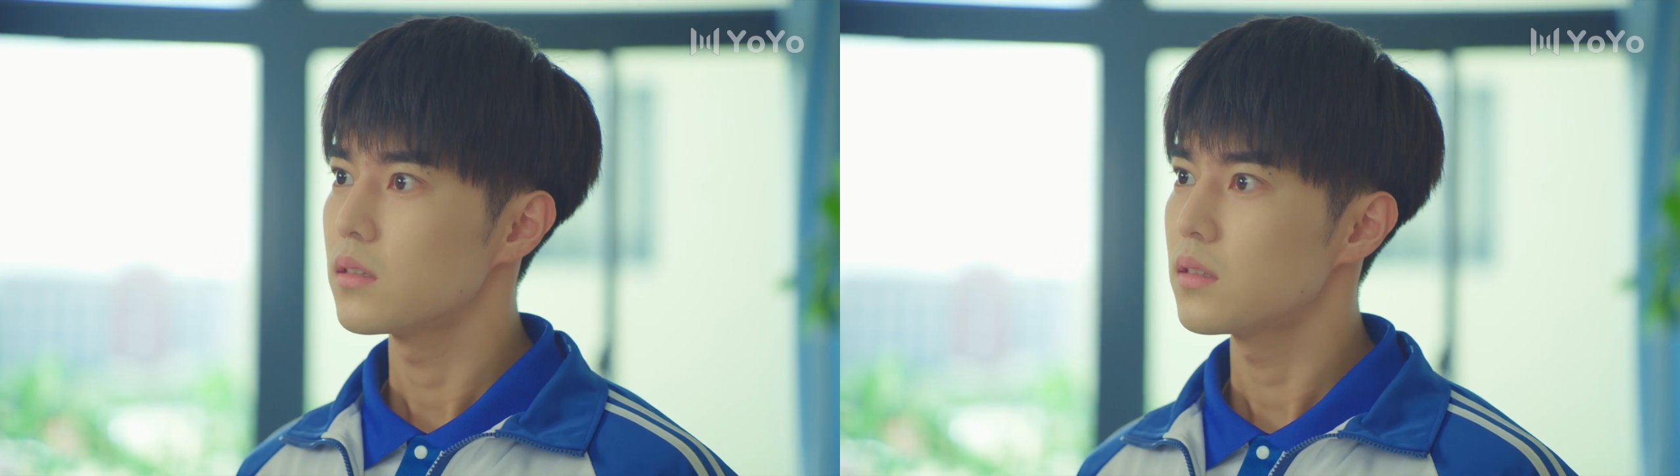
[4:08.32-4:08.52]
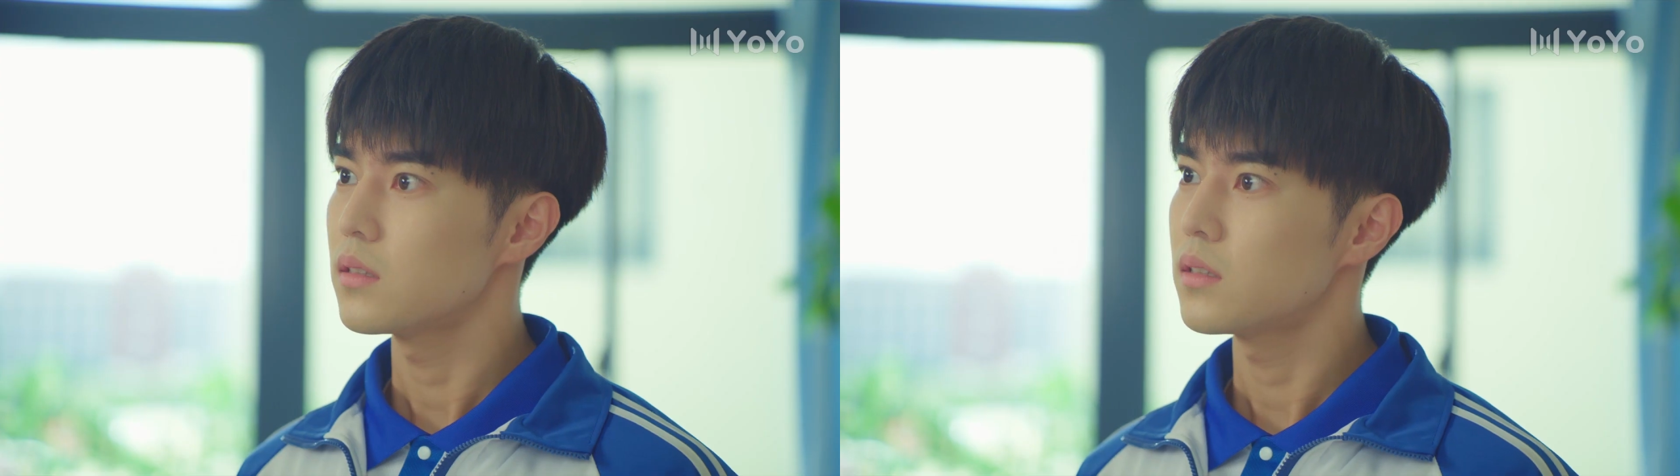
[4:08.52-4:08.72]

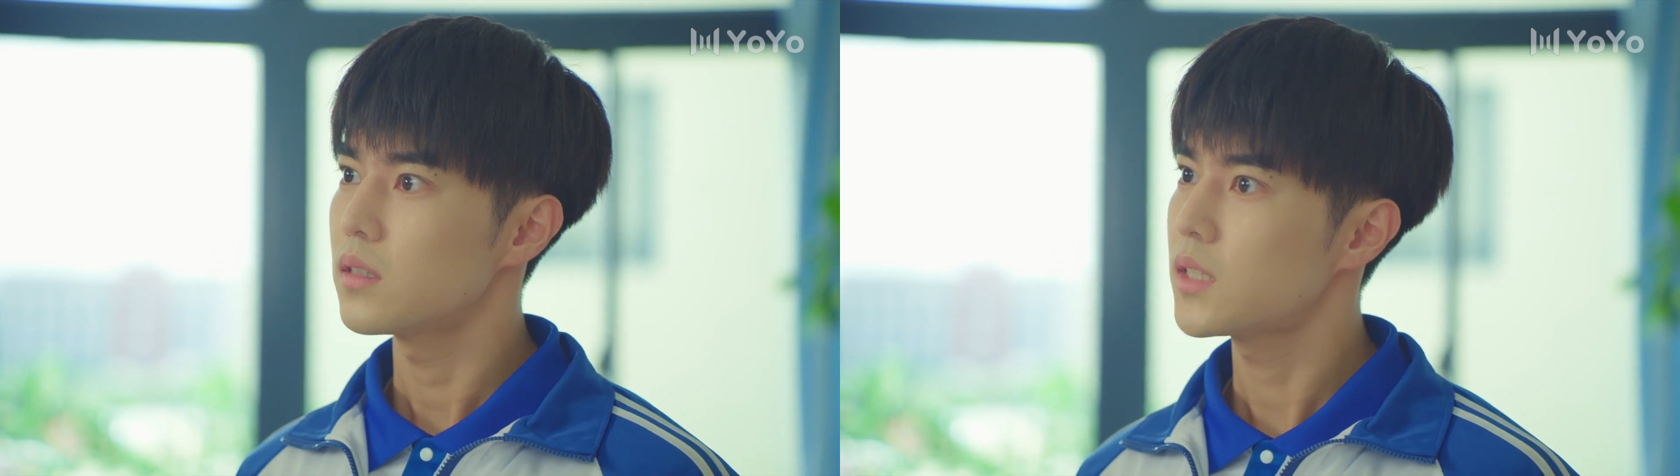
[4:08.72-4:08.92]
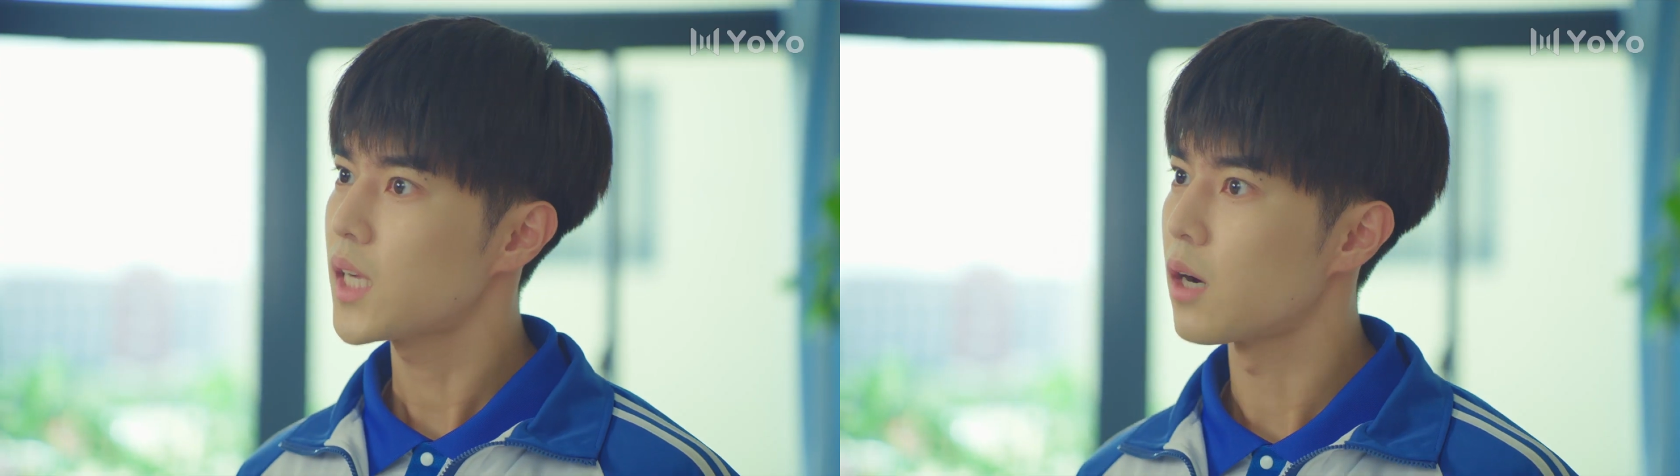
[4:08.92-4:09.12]

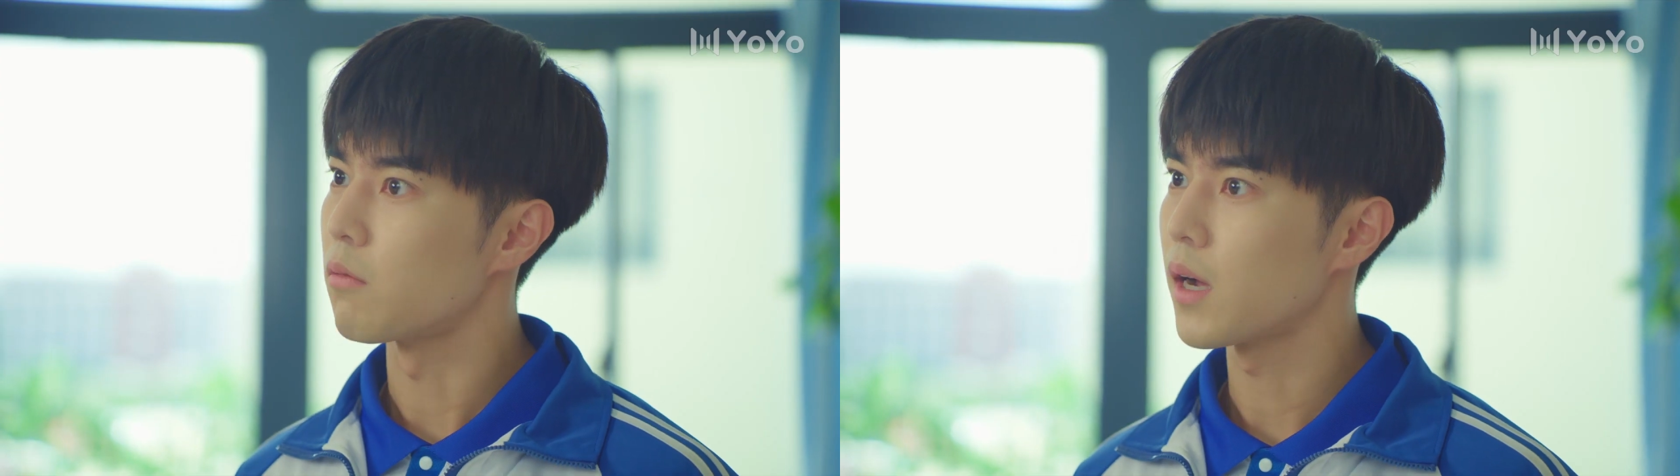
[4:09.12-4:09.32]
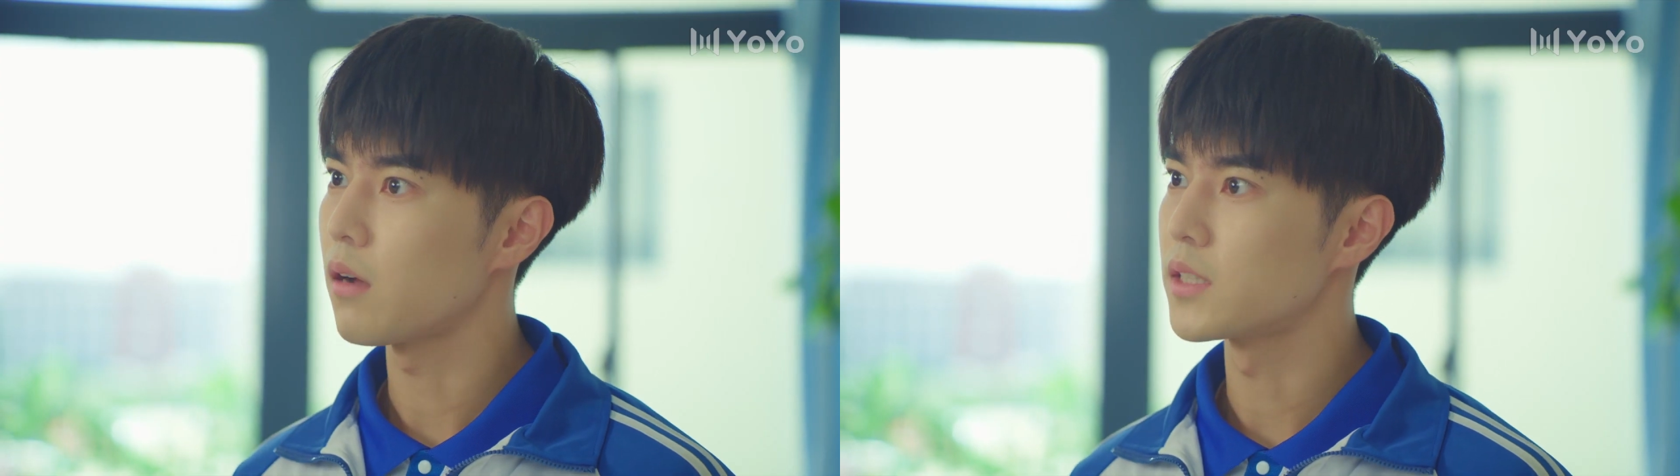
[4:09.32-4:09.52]
下午
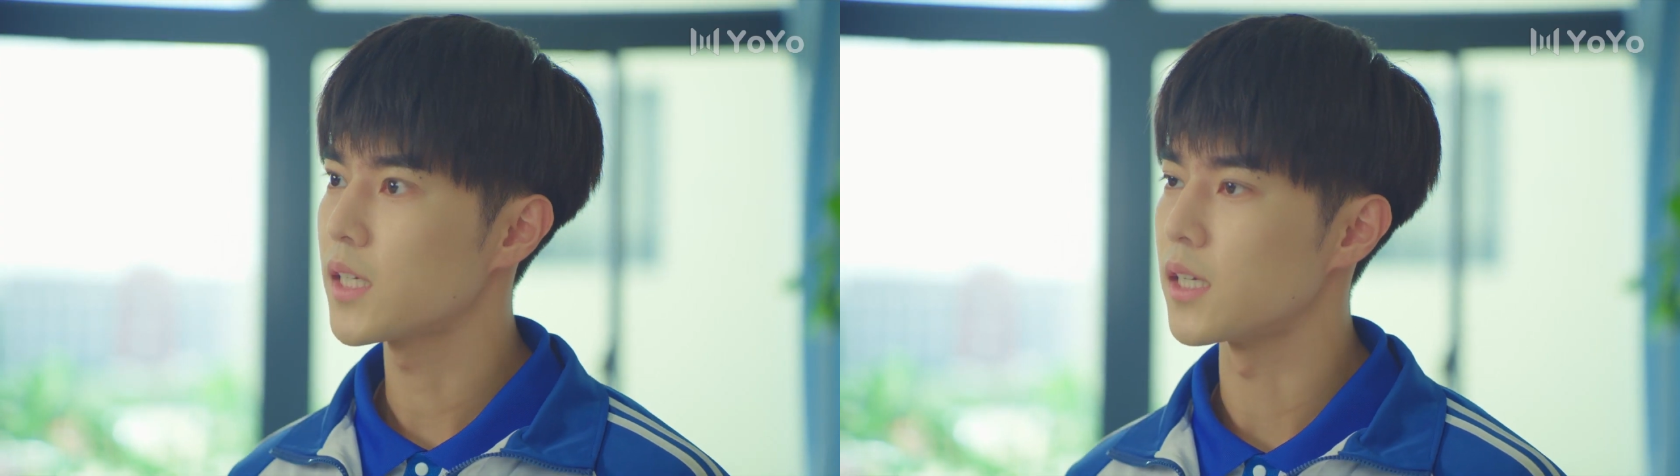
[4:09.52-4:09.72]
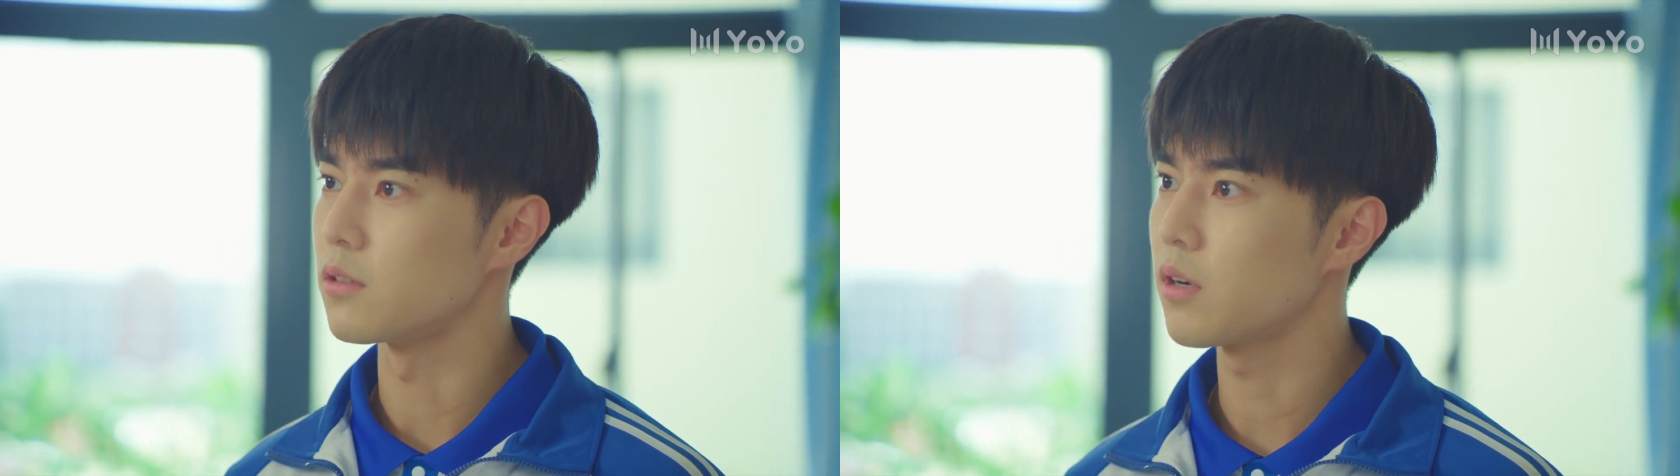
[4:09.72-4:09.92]
还有节
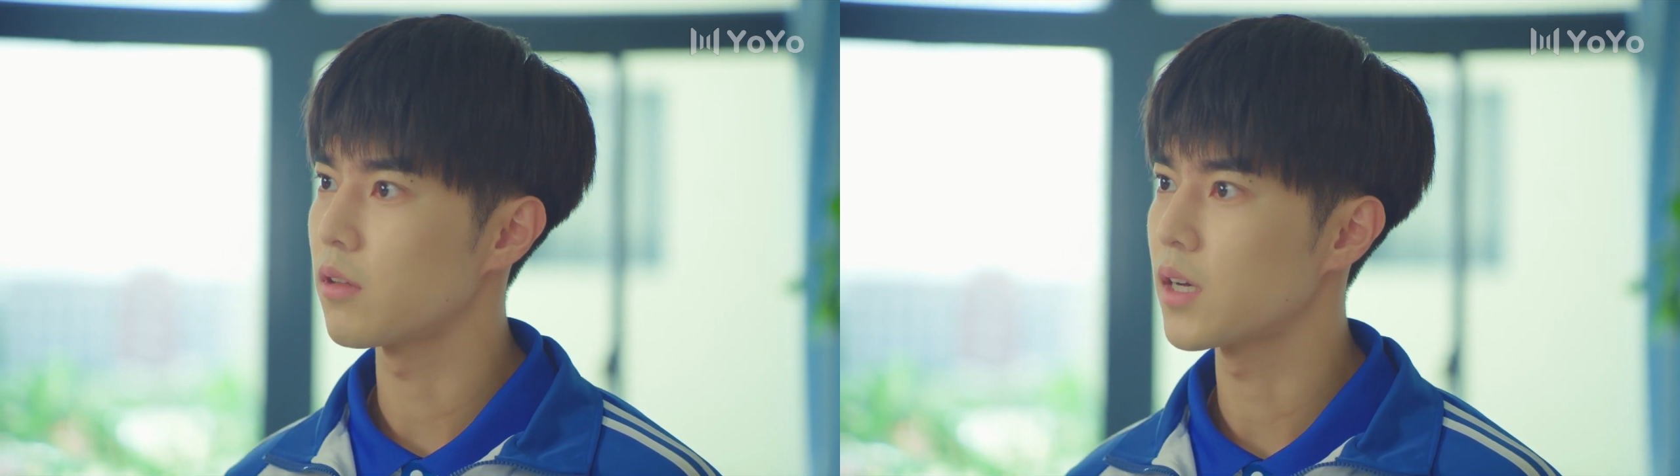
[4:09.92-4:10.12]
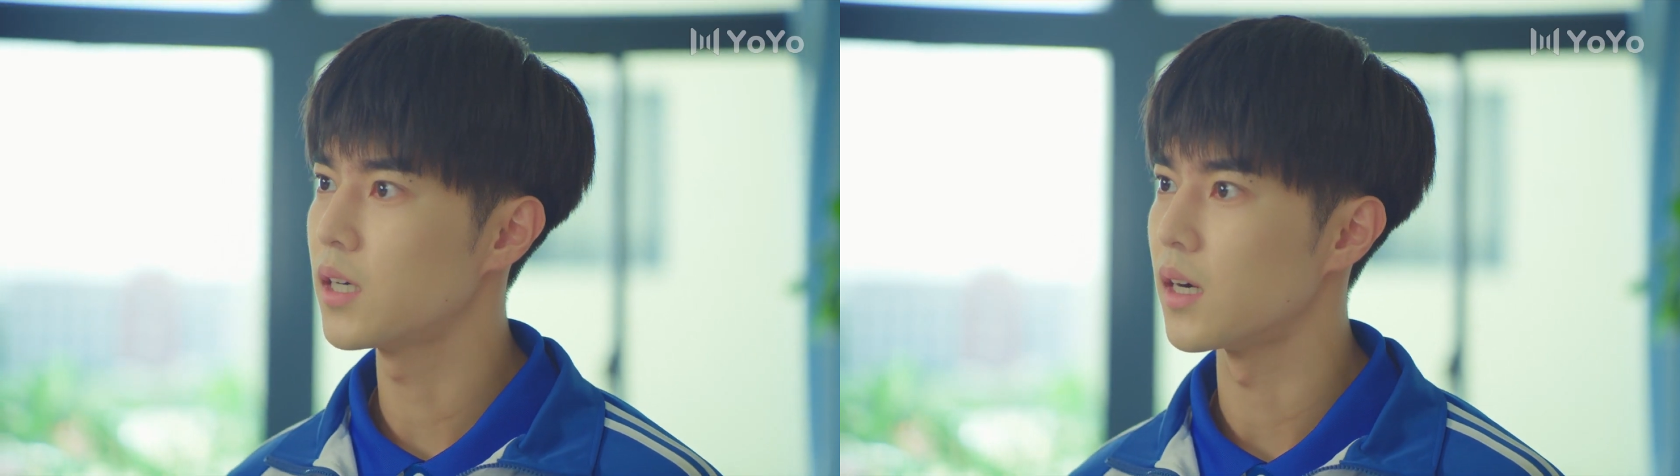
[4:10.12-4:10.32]
很重要的
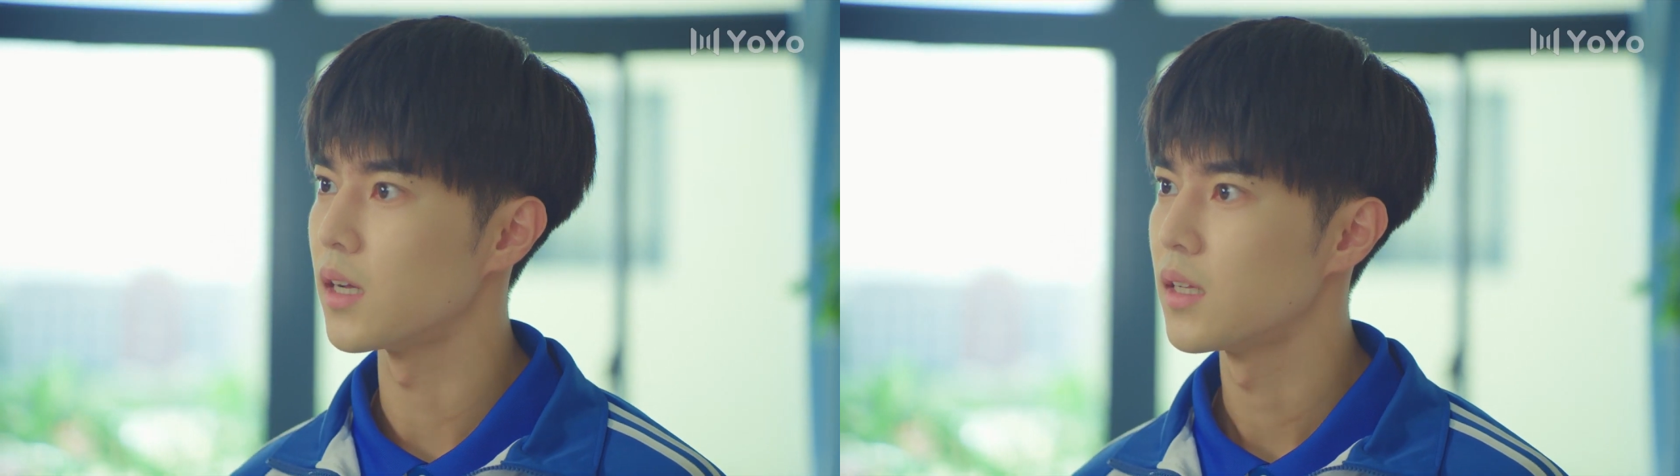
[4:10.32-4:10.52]
课，